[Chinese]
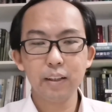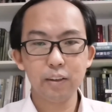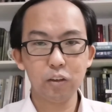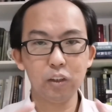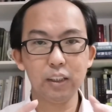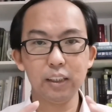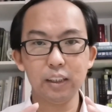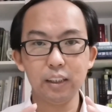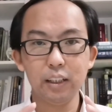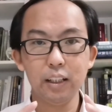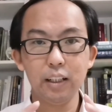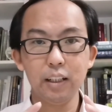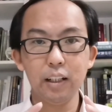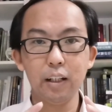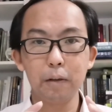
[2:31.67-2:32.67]
就是
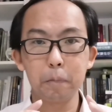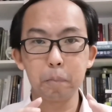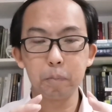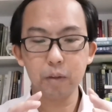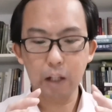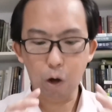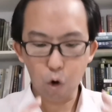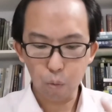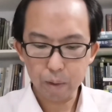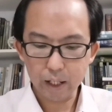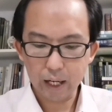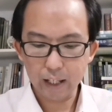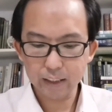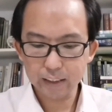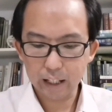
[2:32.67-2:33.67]
呃，那后面
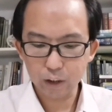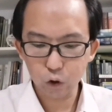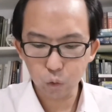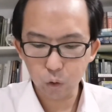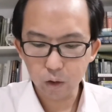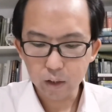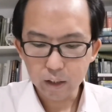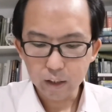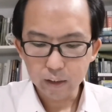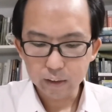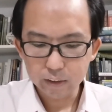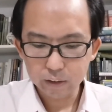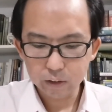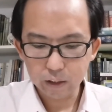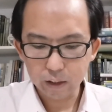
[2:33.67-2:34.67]
还还说，
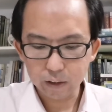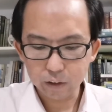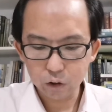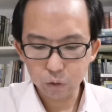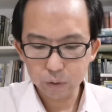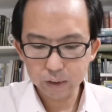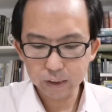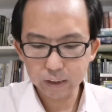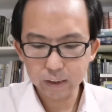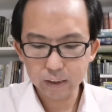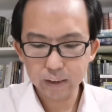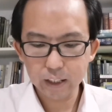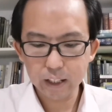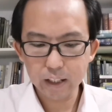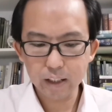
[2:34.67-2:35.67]
呃，就是
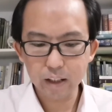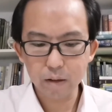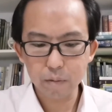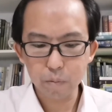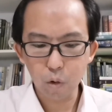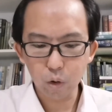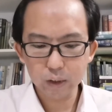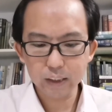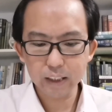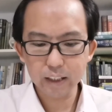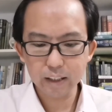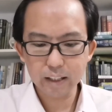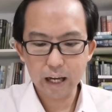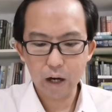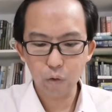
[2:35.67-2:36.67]
这一个摩西
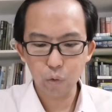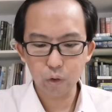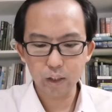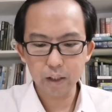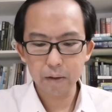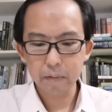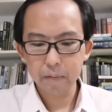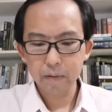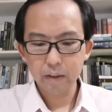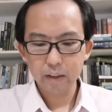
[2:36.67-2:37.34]
跟亚伦呢，